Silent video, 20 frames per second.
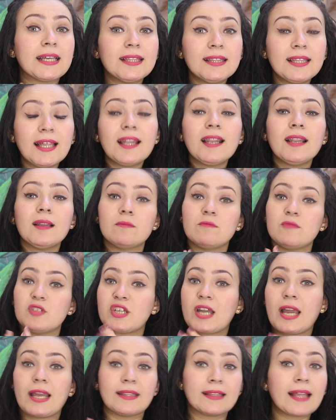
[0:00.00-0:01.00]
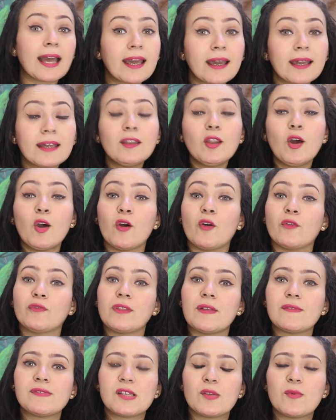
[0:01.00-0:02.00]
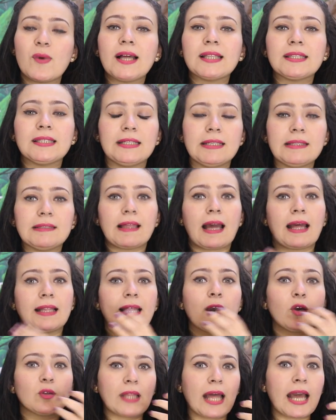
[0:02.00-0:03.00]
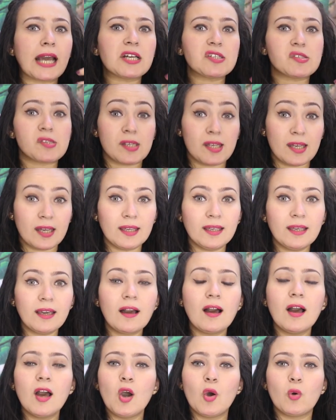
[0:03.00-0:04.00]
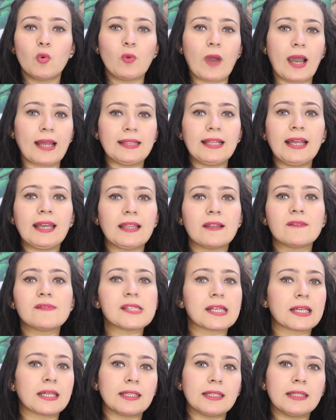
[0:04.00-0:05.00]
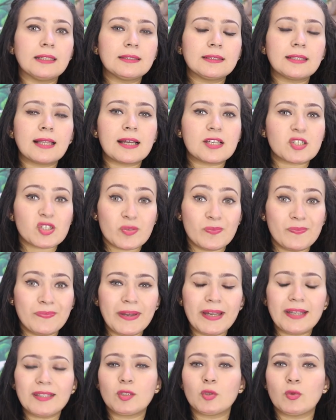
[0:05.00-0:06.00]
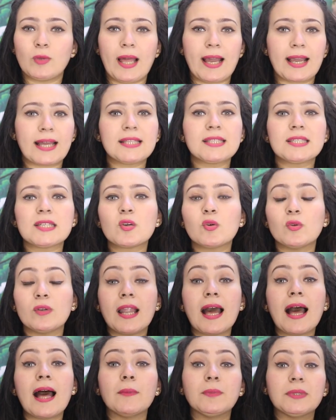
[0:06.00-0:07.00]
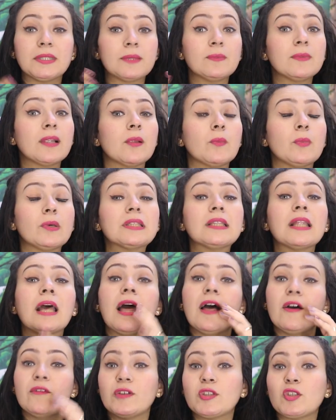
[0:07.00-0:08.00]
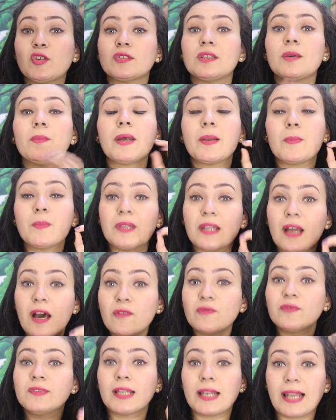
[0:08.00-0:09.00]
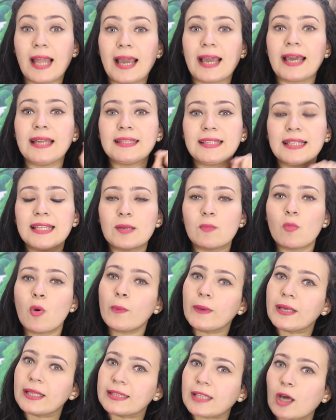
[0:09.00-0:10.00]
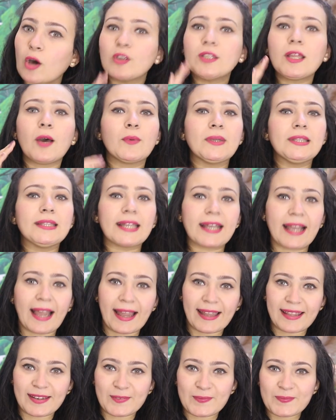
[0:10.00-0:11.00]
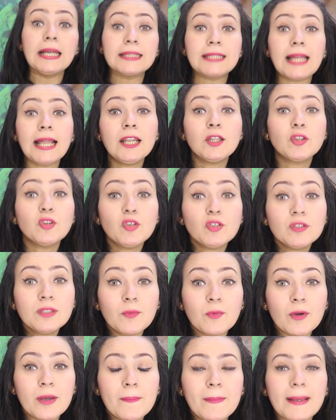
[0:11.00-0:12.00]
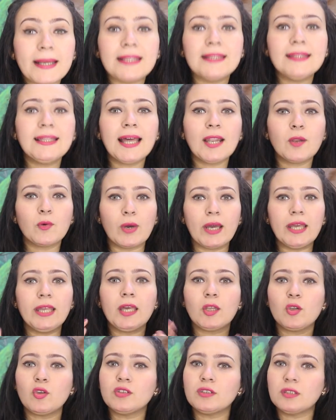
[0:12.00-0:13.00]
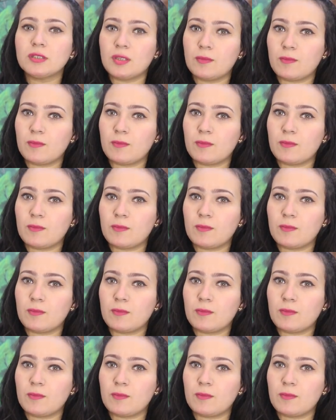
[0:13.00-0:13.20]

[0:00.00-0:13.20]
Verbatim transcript: جدا مش هيتخن وفي نفس الوقت ان انت هتاخد حاجه صحيه وهتلاقي نفسك ان انت شبعت والحاجات دي كلها بتملى البطن فتعتبر من افضل الحاجات اللي ممكن تاخدها وانت جعان تالت نقطه مهمه جدا وهي نقطه